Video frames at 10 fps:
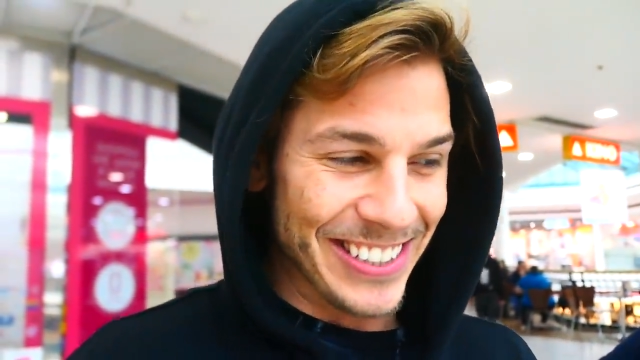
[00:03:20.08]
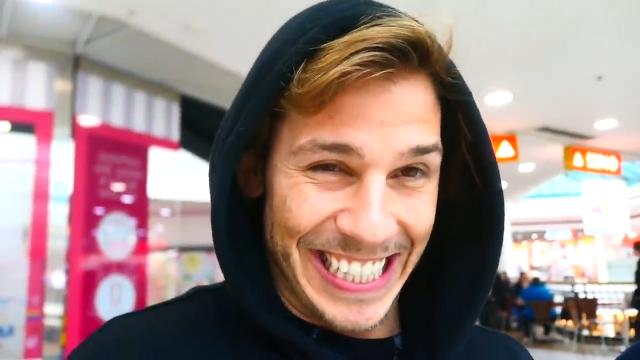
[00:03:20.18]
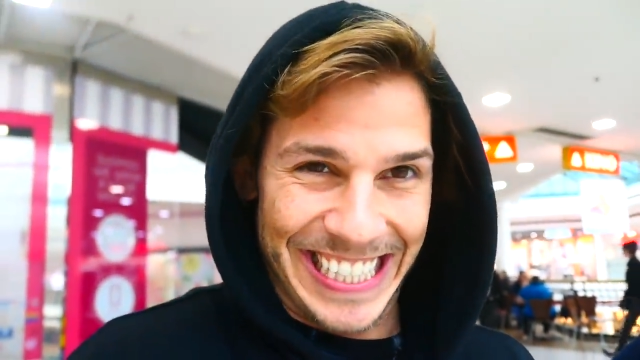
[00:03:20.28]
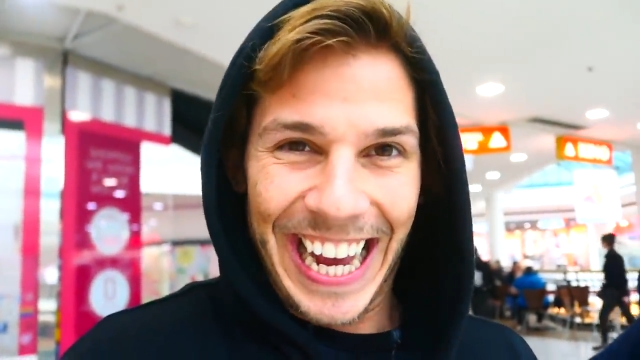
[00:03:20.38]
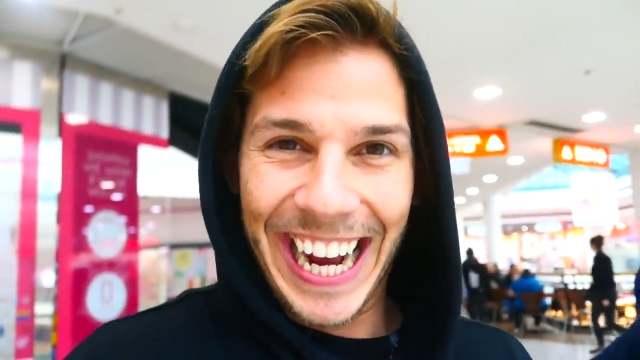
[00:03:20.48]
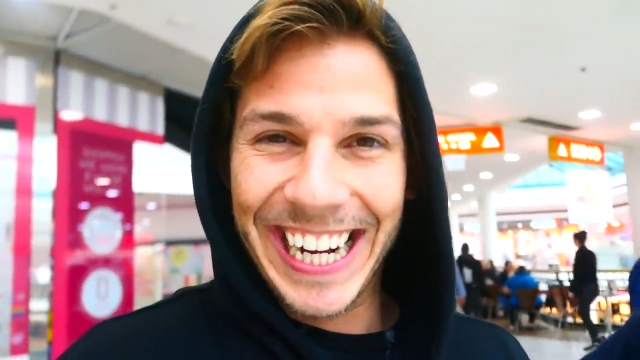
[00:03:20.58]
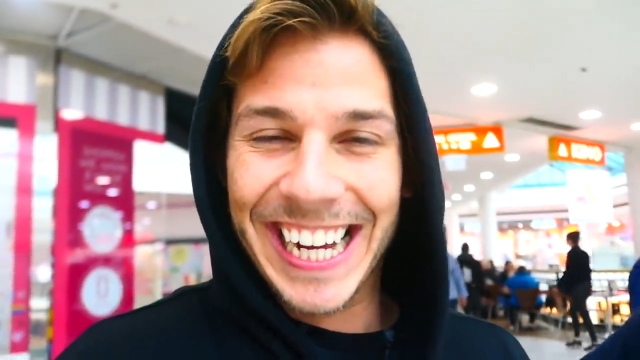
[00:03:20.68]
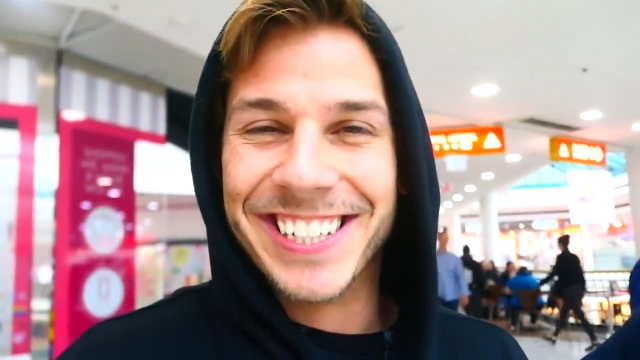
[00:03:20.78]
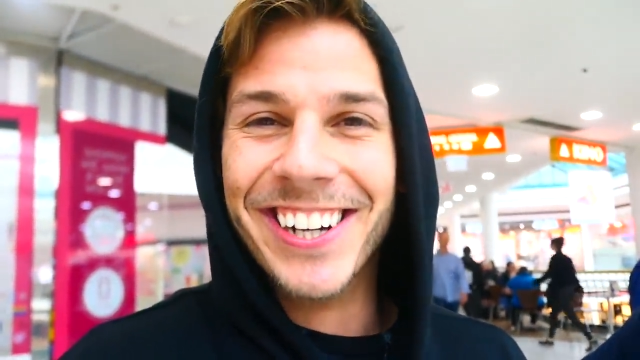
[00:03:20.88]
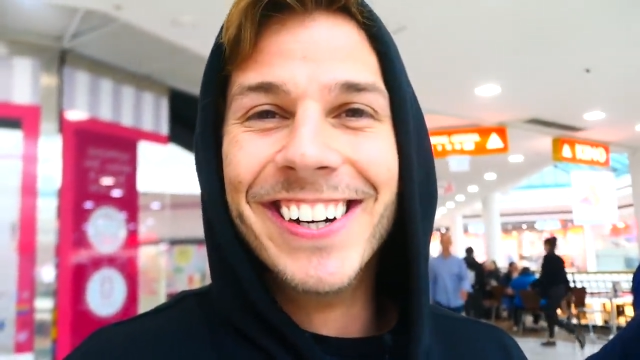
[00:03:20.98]
muss ich sagen.
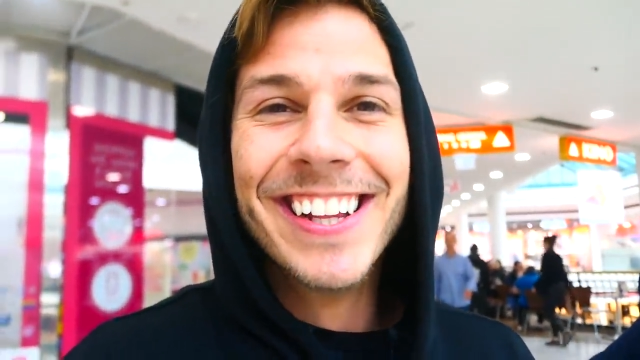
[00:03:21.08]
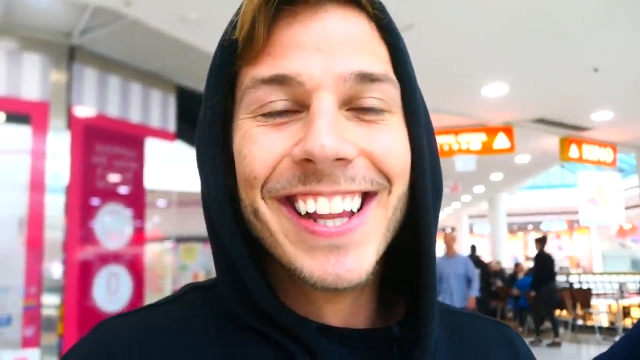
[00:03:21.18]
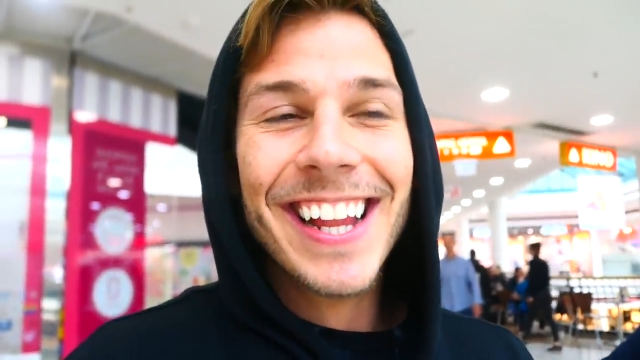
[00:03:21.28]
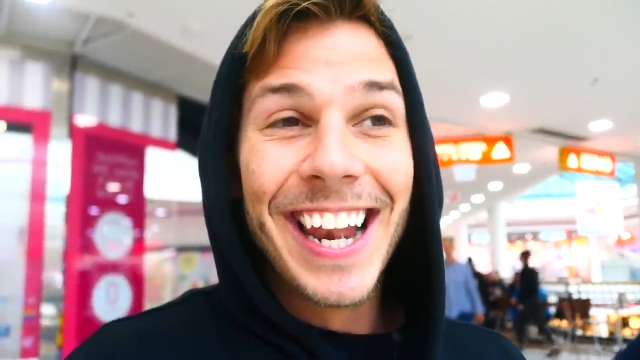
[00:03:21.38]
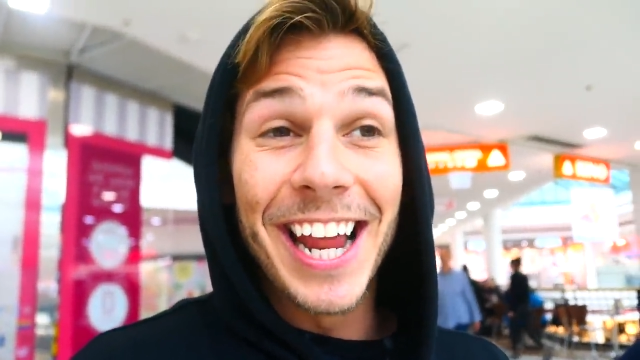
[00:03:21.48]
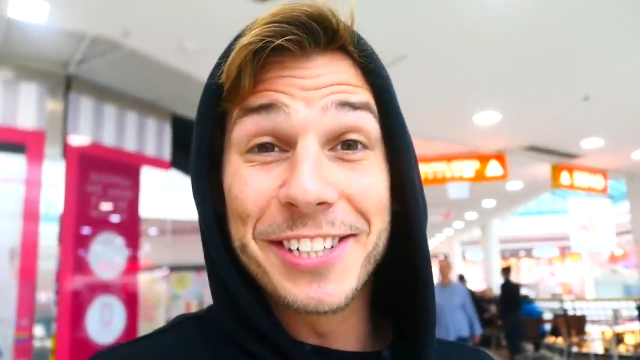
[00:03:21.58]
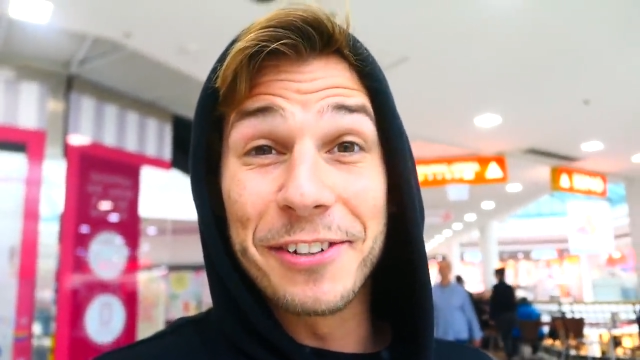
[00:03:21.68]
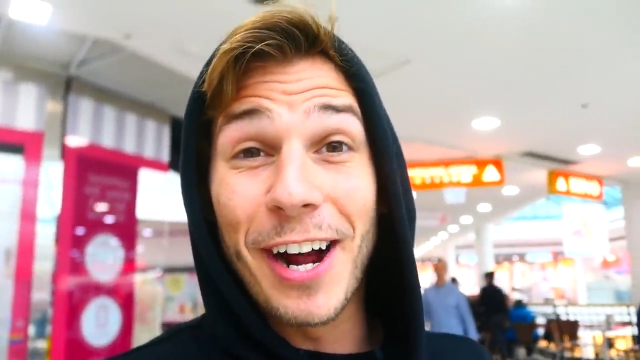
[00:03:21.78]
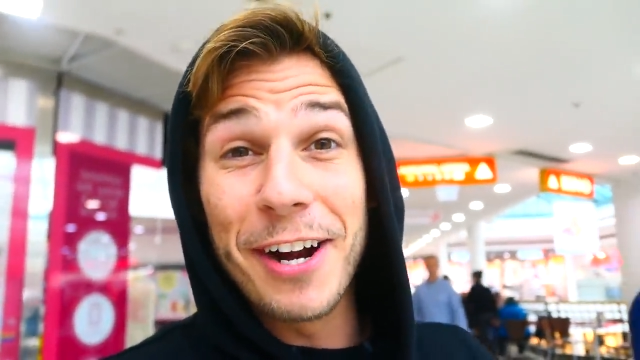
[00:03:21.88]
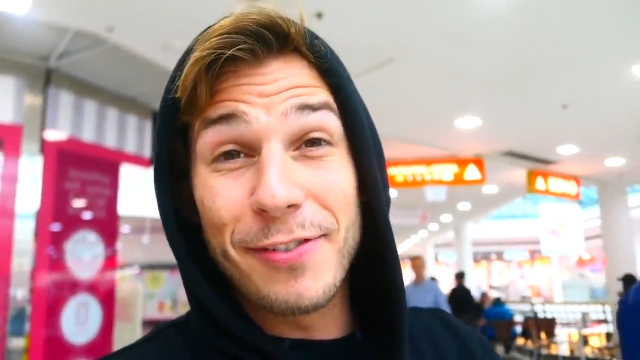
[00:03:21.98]
Also lasst
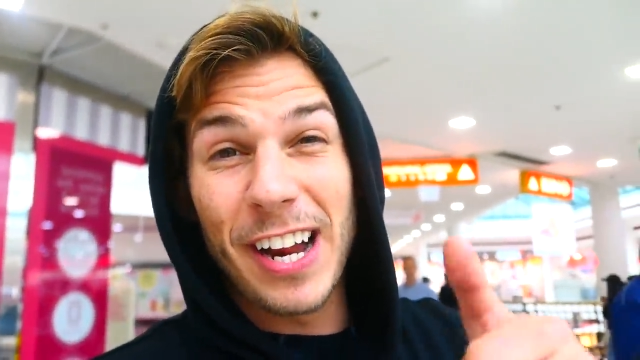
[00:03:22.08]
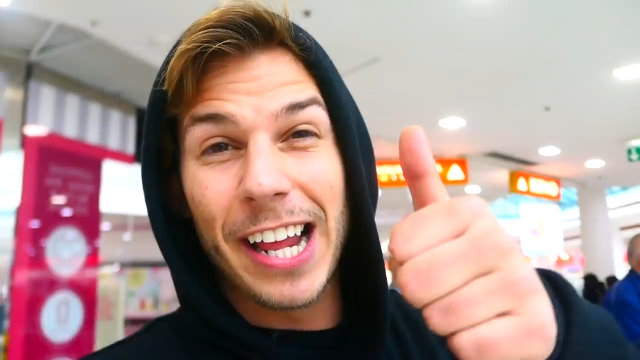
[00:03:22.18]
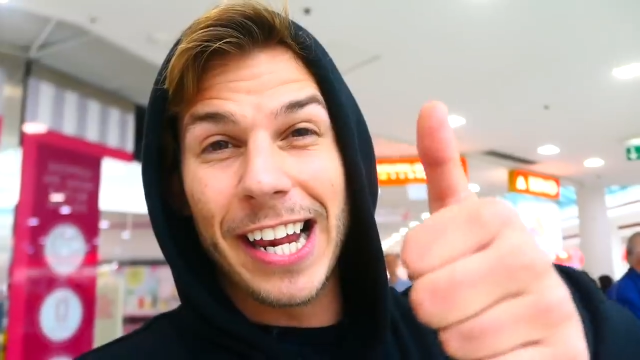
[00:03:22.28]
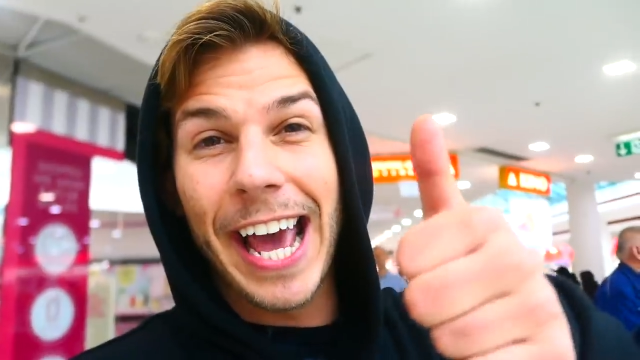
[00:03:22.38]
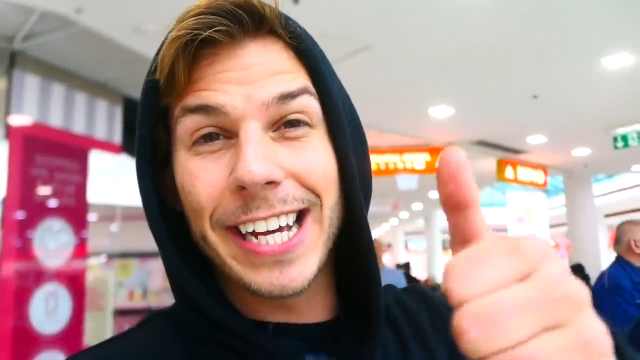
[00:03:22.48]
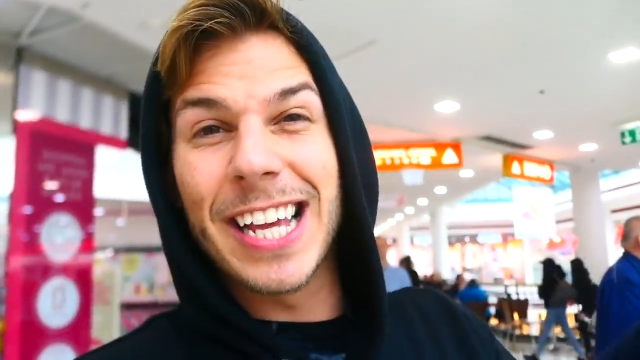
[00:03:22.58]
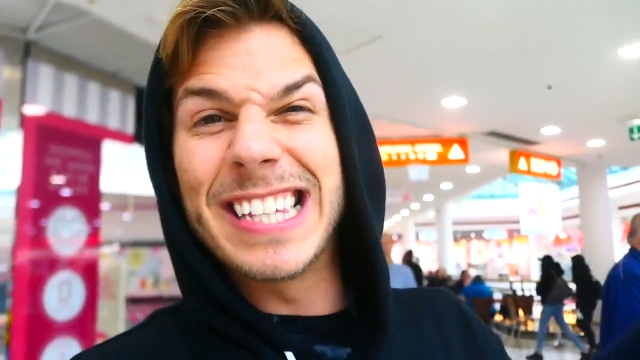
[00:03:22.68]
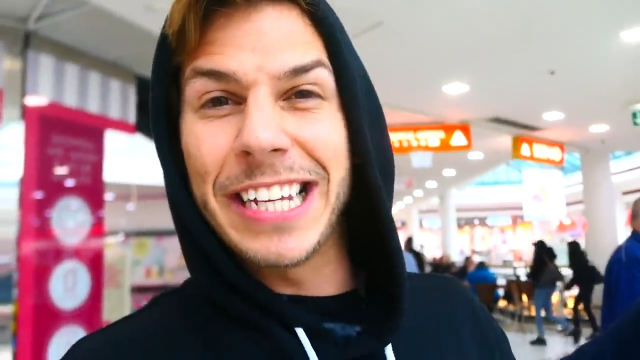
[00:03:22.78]
auf alle Fälle ein Like da.